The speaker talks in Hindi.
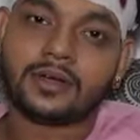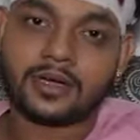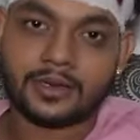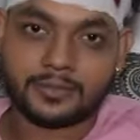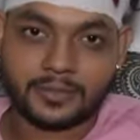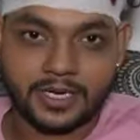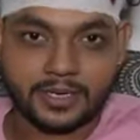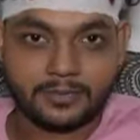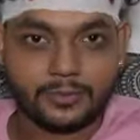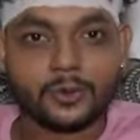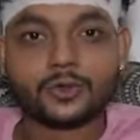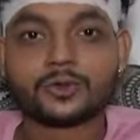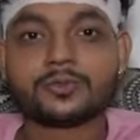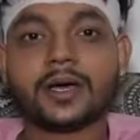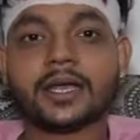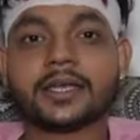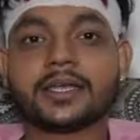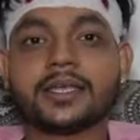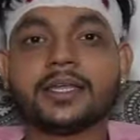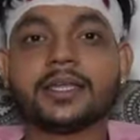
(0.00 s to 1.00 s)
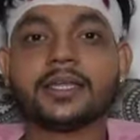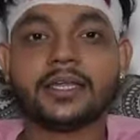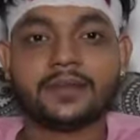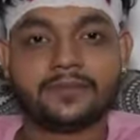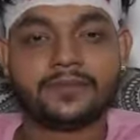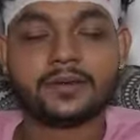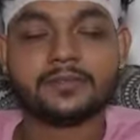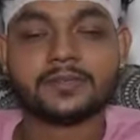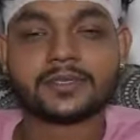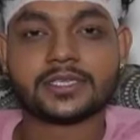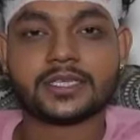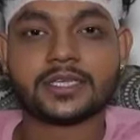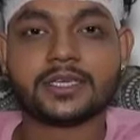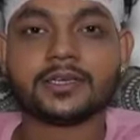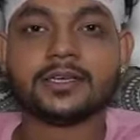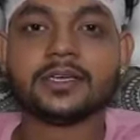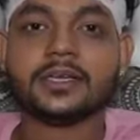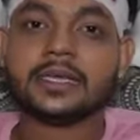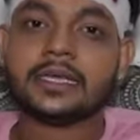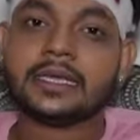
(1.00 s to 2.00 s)
हमारा बहुत बाटे ये फिल्म से
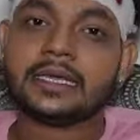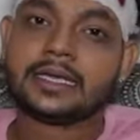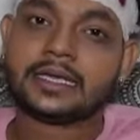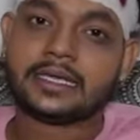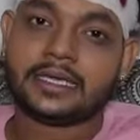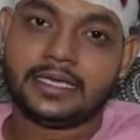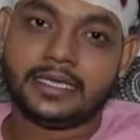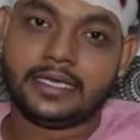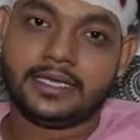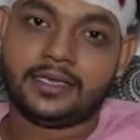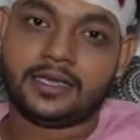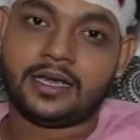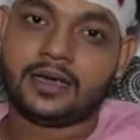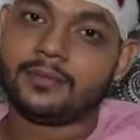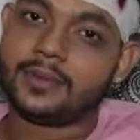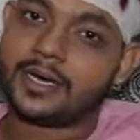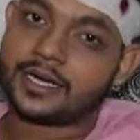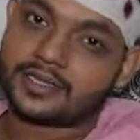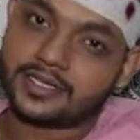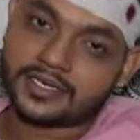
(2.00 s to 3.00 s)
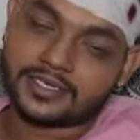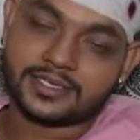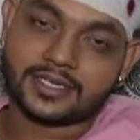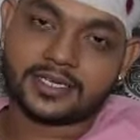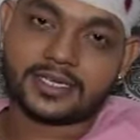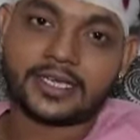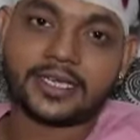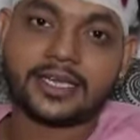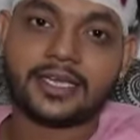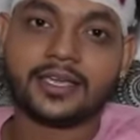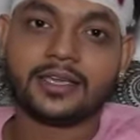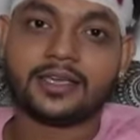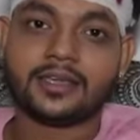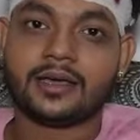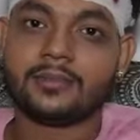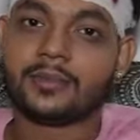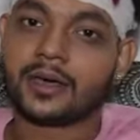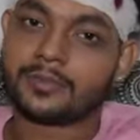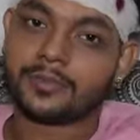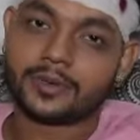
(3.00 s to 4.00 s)
कि हमारे दर्शक के
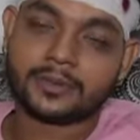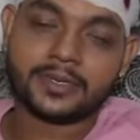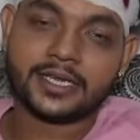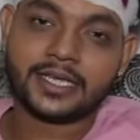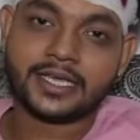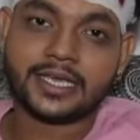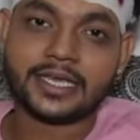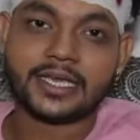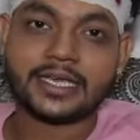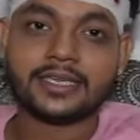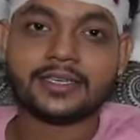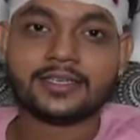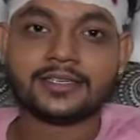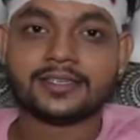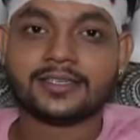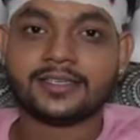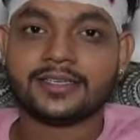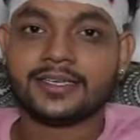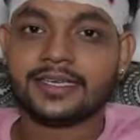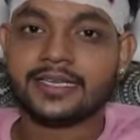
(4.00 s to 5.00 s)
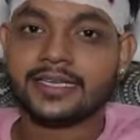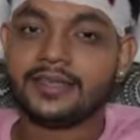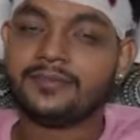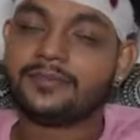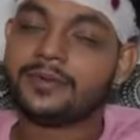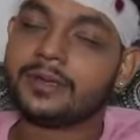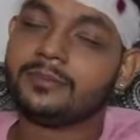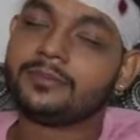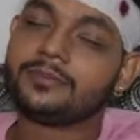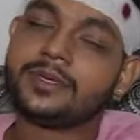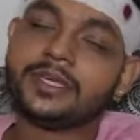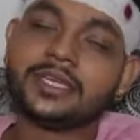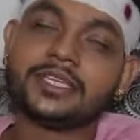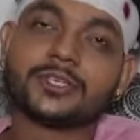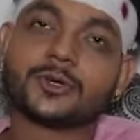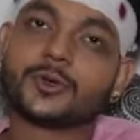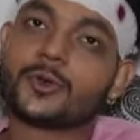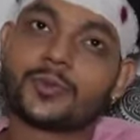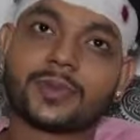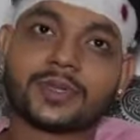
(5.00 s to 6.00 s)
हमारे पब्लिक के ये फिल्म भी
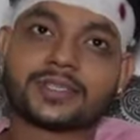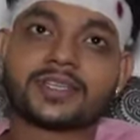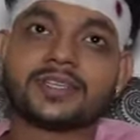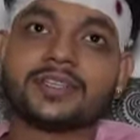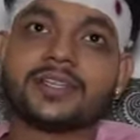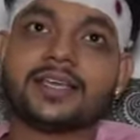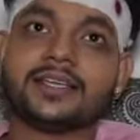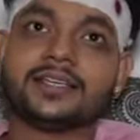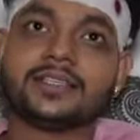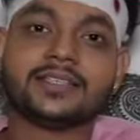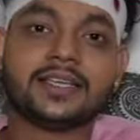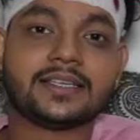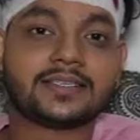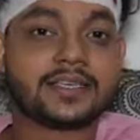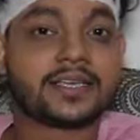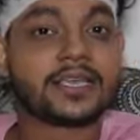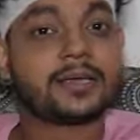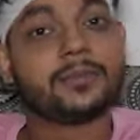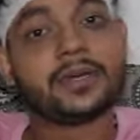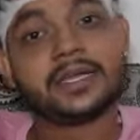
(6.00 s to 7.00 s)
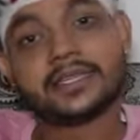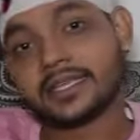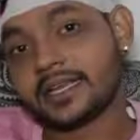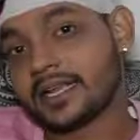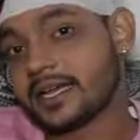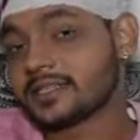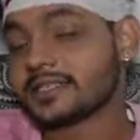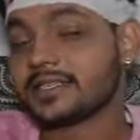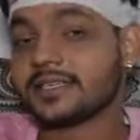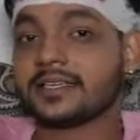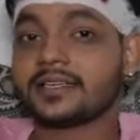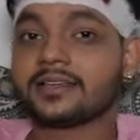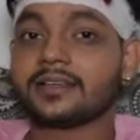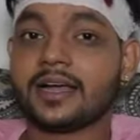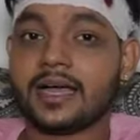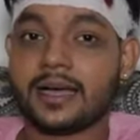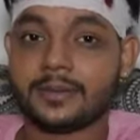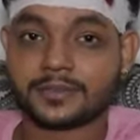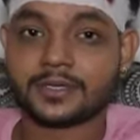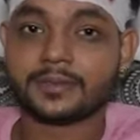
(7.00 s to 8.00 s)
जरूर पसंद आई जैसे कि मैं तेरा आशिक
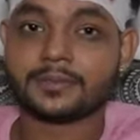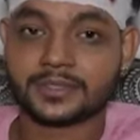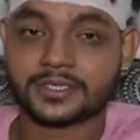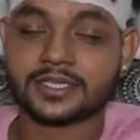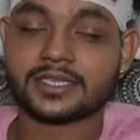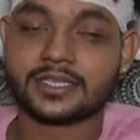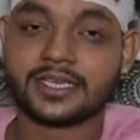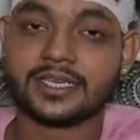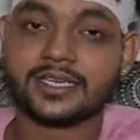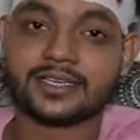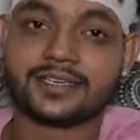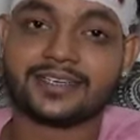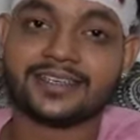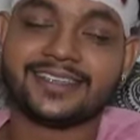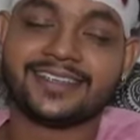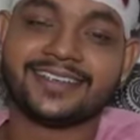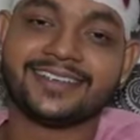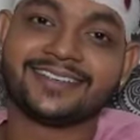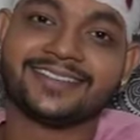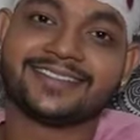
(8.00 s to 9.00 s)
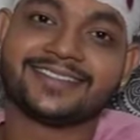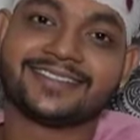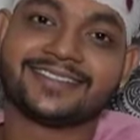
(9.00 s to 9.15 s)
आप सब पसंद के लिए धन्यवाद